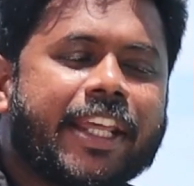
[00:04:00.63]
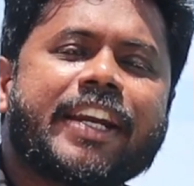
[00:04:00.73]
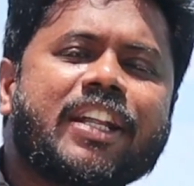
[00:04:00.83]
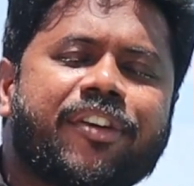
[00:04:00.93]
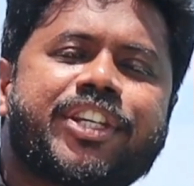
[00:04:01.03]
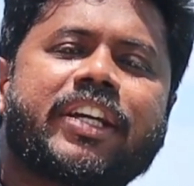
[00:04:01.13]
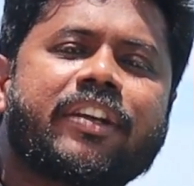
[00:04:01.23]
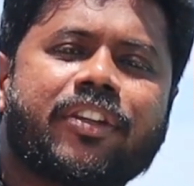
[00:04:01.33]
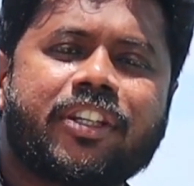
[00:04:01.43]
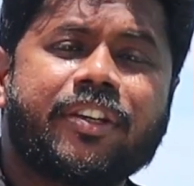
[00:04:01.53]
இரண்டு
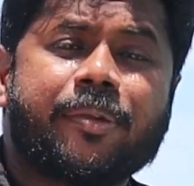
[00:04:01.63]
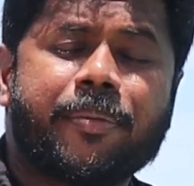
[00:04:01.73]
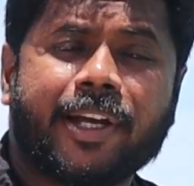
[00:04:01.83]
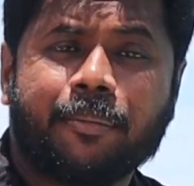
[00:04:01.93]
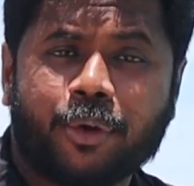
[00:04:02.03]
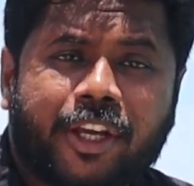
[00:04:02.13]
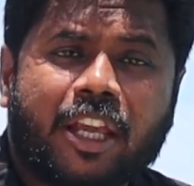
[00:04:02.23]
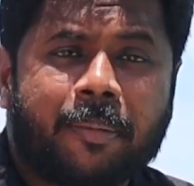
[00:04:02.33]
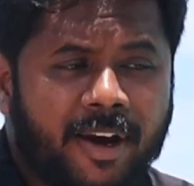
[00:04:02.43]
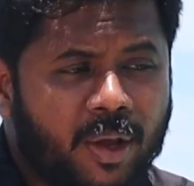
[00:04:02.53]
விஷயங்கள் வந்து மிக
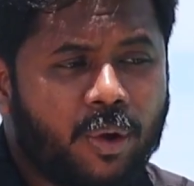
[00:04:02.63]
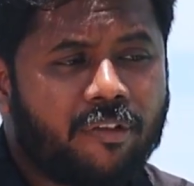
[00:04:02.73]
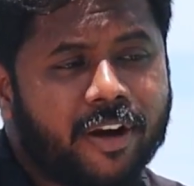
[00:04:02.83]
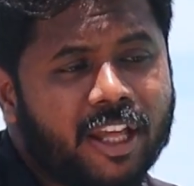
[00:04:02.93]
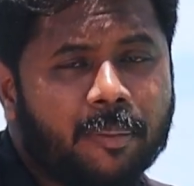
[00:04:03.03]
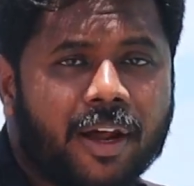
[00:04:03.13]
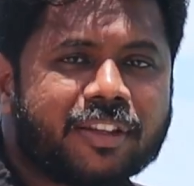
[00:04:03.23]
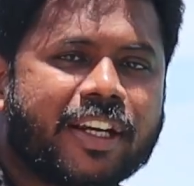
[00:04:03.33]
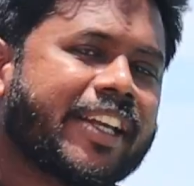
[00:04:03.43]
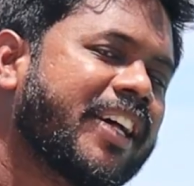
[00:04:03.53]
முக்கியமான ஒரு வணிகமாக
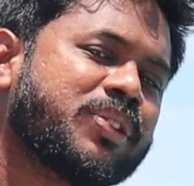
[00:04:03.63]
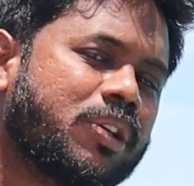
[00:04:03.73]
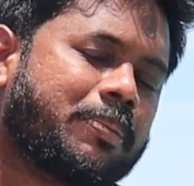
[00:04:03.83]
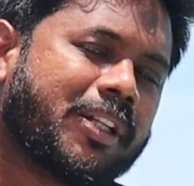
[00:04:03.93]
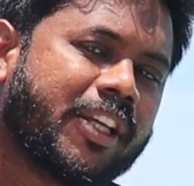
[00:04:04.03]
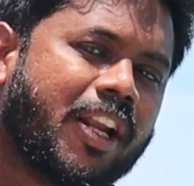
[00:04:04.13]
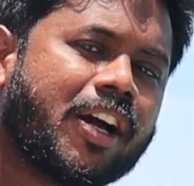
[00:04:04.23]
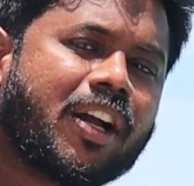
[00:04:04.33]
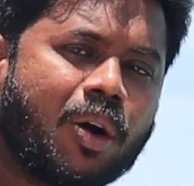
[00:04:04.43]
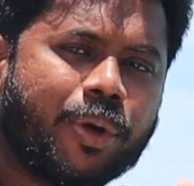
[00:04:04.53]
இருந்திருக்கு என்னன்னு சொல்லி பார்த்தீங்கன்னா
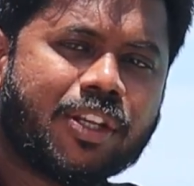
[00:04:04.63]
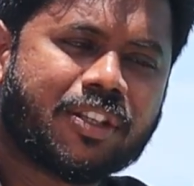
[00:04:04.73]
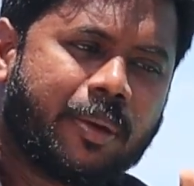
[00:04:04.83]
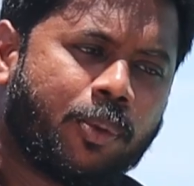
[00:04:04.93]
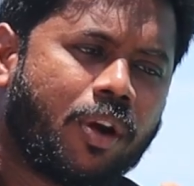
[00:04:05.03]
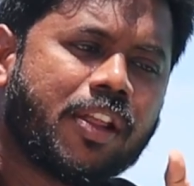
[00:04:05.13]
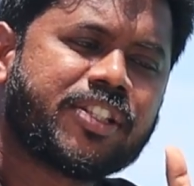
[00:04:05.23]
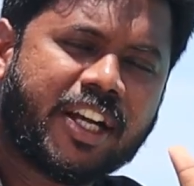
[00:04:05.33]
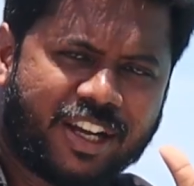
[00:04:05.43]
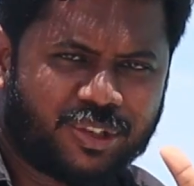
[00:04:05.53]
கௌரிஸ் நம்ம
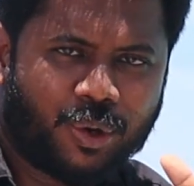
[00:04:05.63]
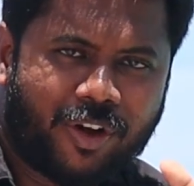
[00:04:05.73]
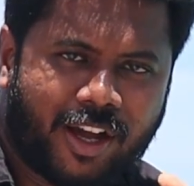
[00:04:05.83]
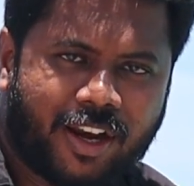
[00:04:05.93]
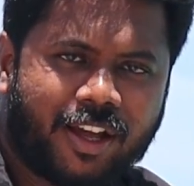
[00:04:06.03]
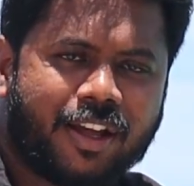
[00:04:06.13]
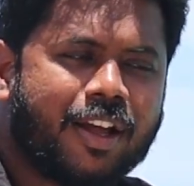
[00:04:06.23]
ஊரில் சங்கு சொல்லுவாங்கள்ல